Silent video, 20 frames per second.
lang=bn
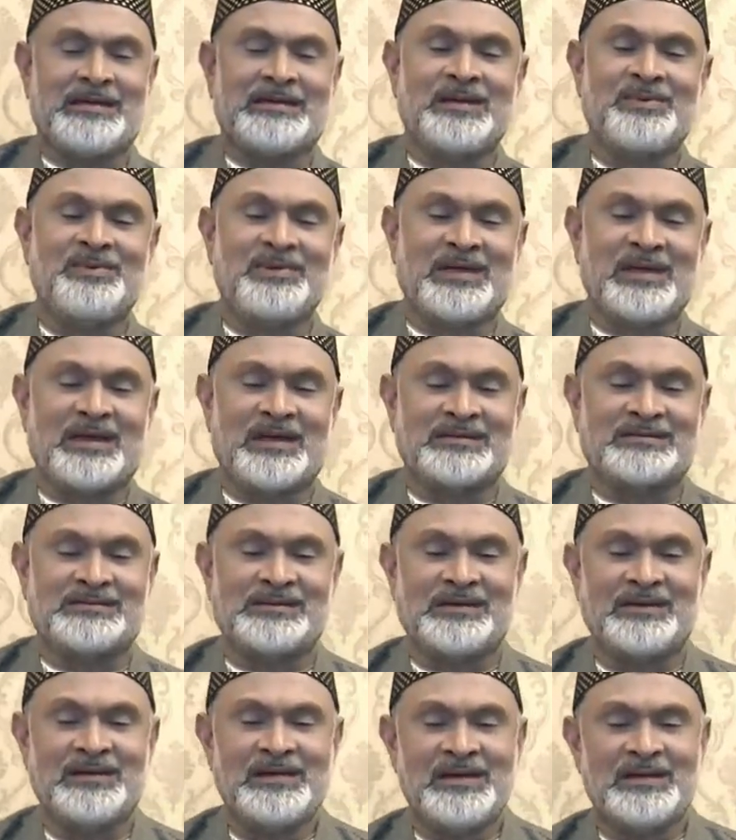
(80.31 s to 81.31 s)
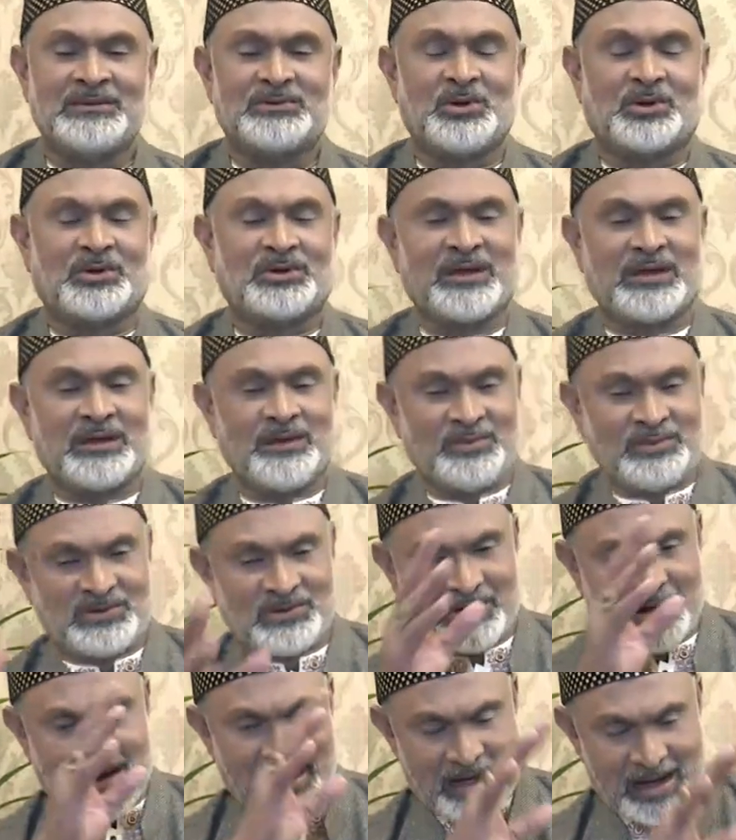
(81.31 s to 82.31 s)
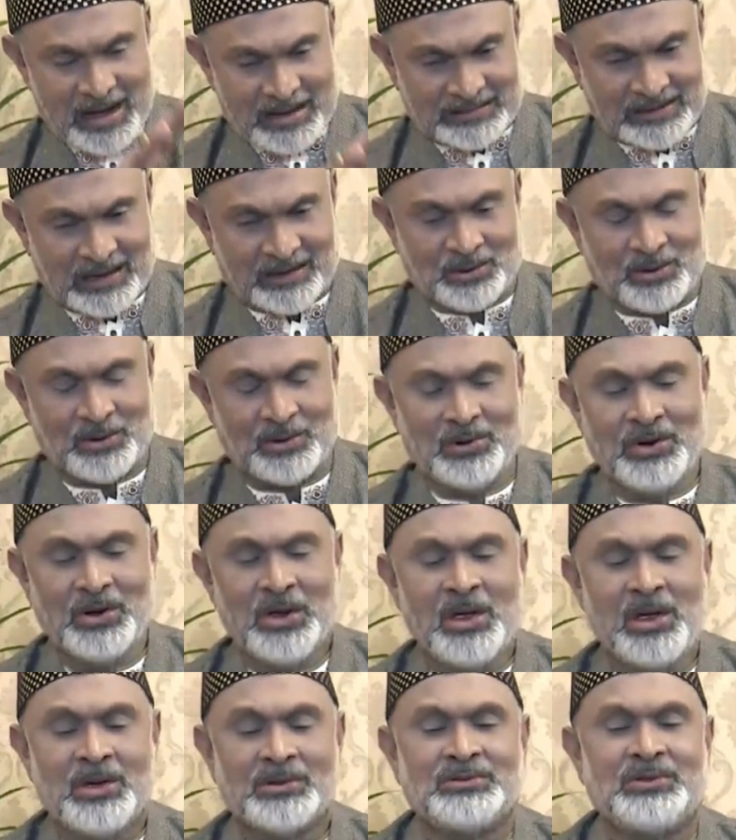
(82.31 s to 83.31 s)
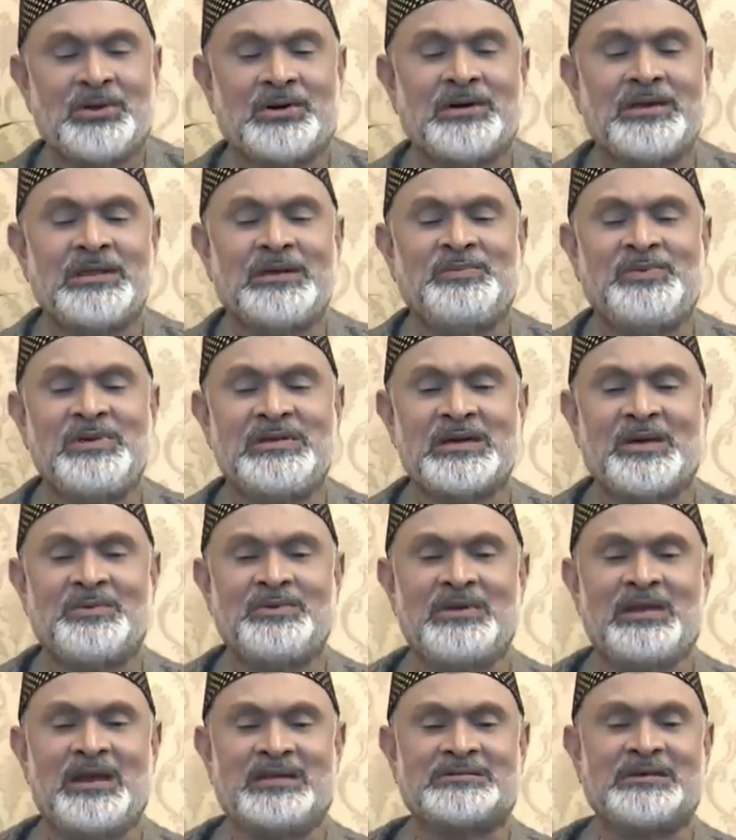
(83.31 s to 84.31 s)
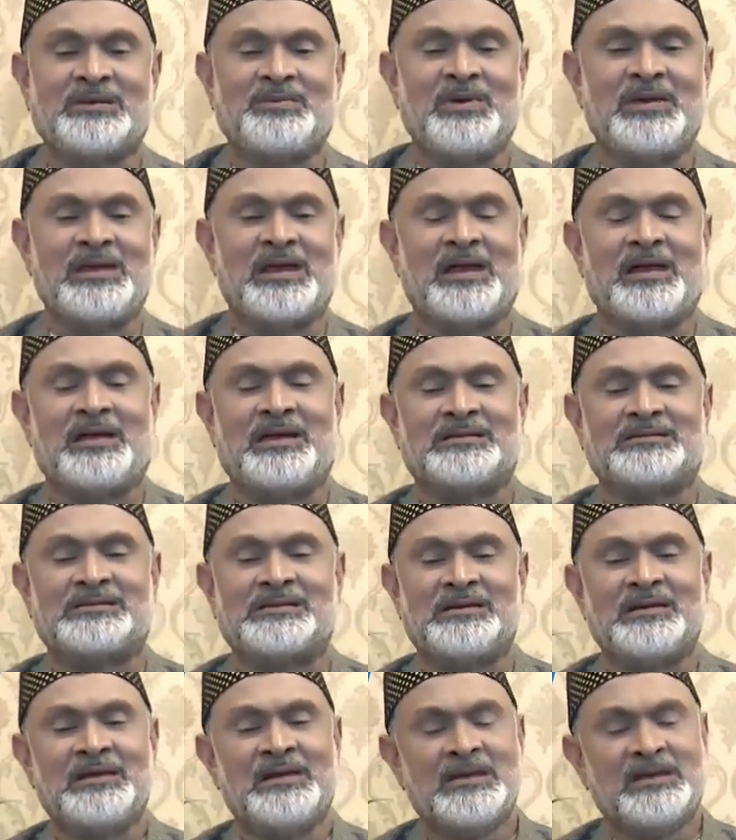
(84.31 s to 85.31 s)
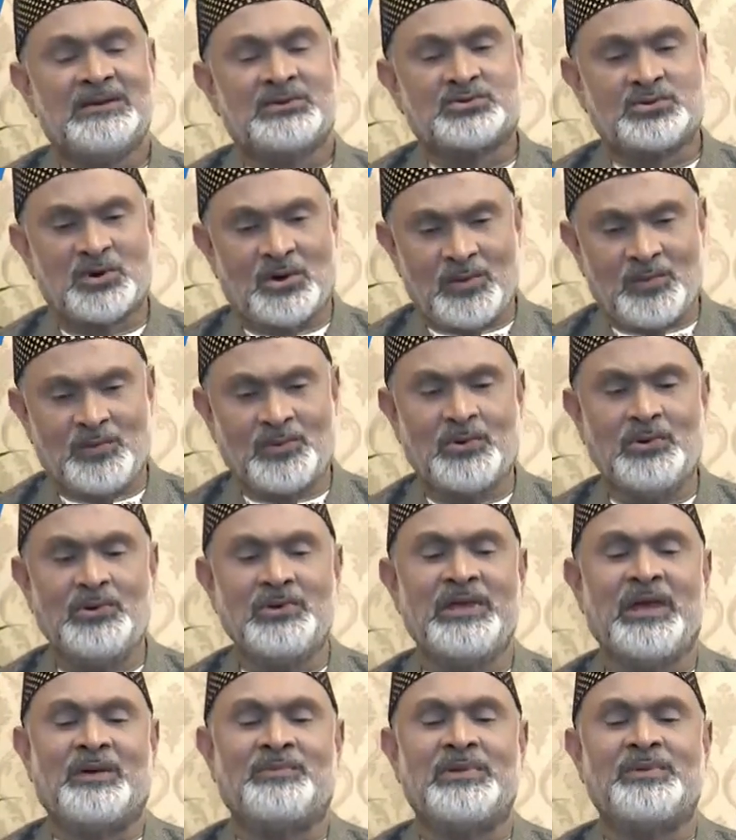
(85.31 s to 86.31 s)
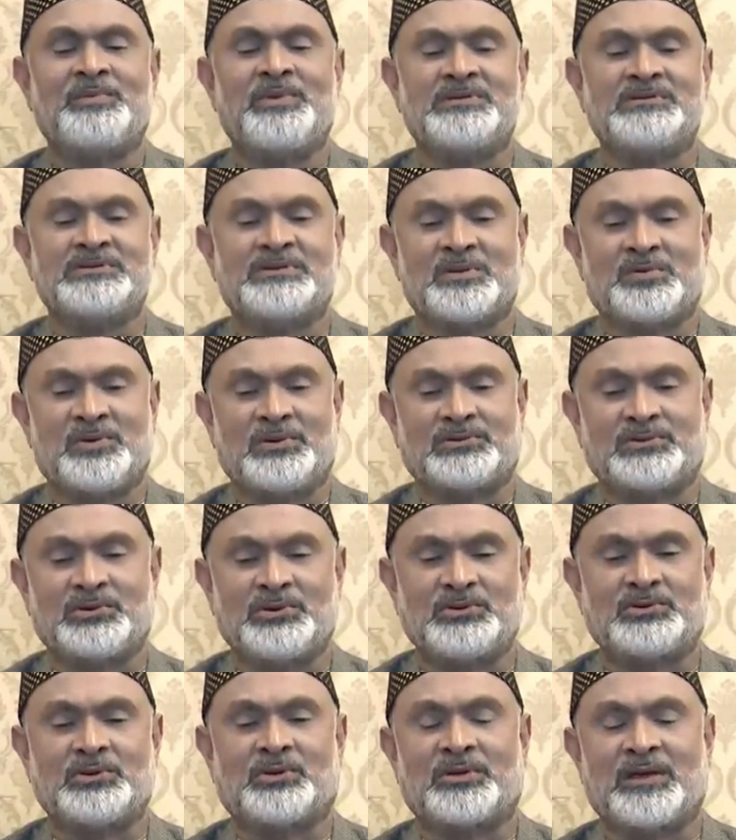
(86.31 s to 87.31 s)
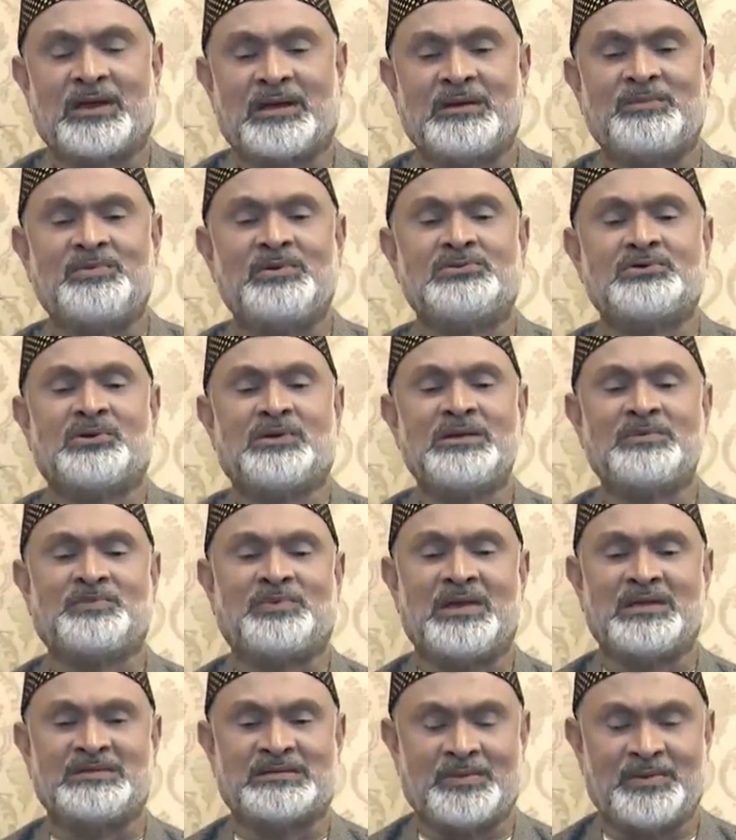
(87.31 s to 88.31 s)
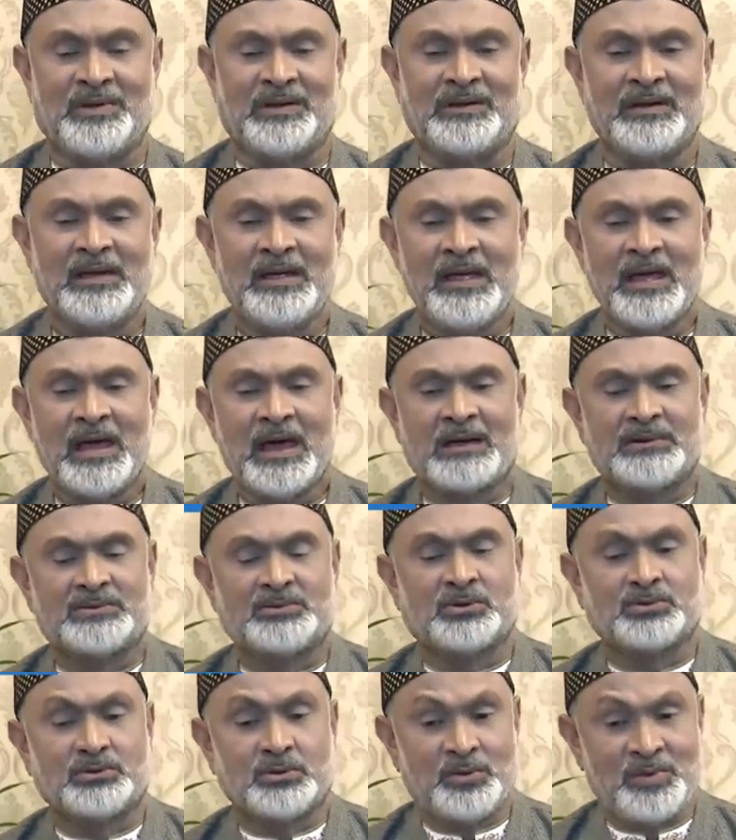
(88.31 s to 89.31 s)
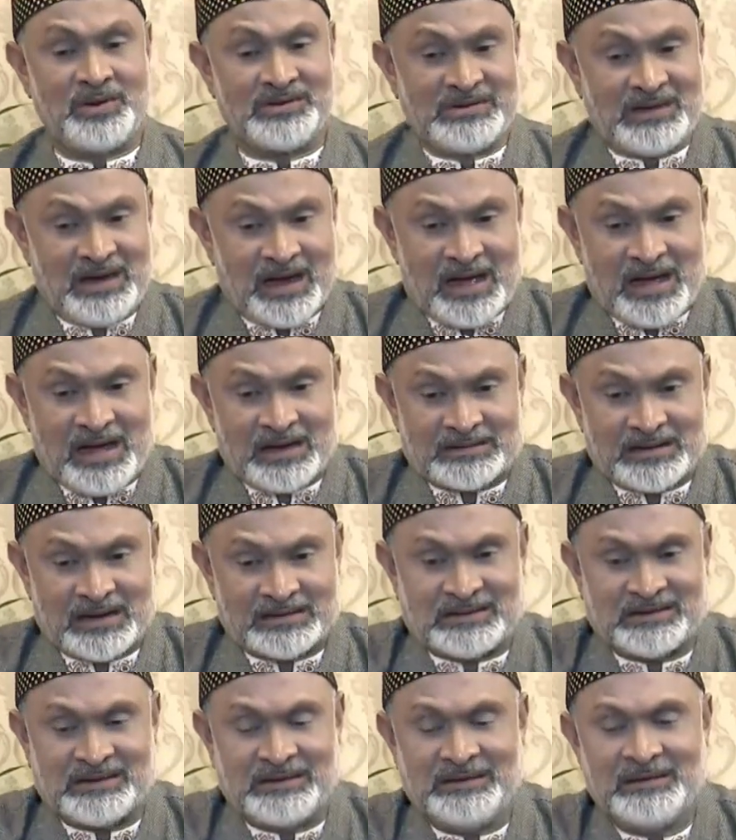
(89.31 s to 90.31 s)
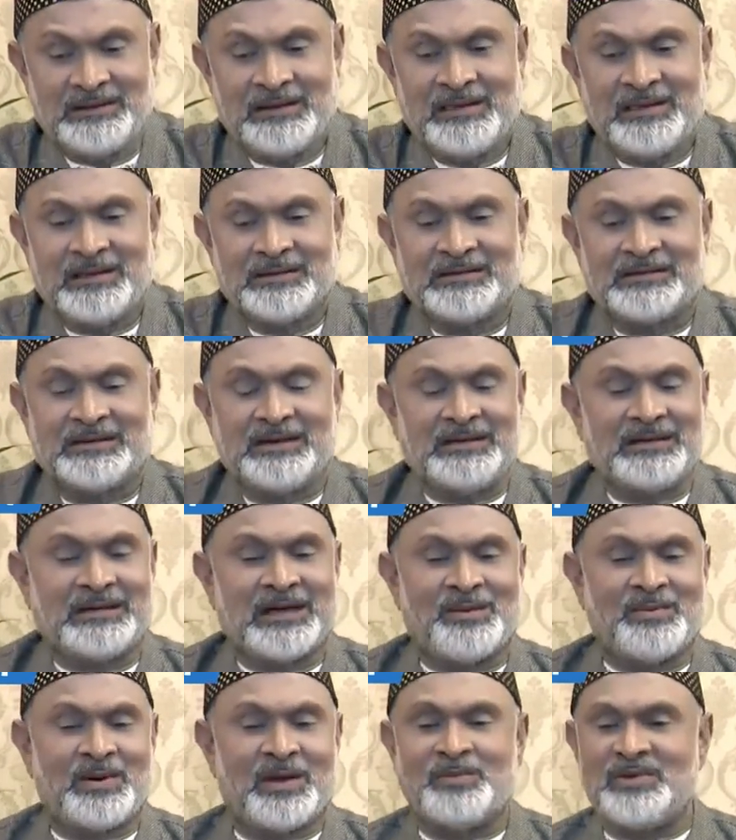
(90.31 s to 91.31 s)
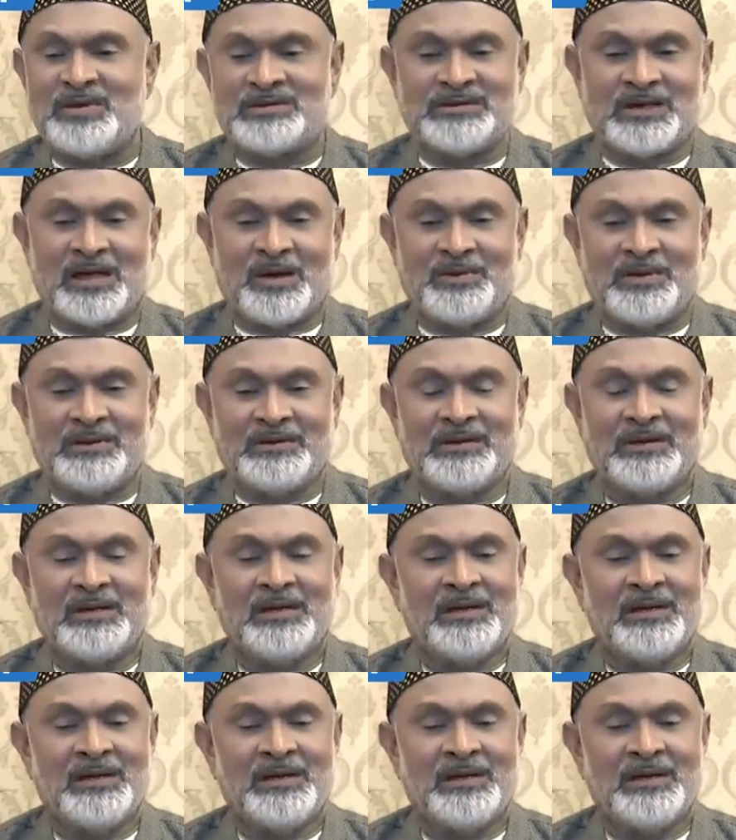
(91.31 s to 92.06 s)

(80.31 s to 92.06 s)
কেমিক্যাল আছে তরকারির ভিতরে হাজারো ধরনের ভিটামিন আছে মিনারেল আছে সবগুলোই আপনি ভেজিটেবল তরি তরকারির ভিতরেই পেয়ে যাবেন আর যত বেশি আঁশ আছে সেই খাবার বেশি খাবেন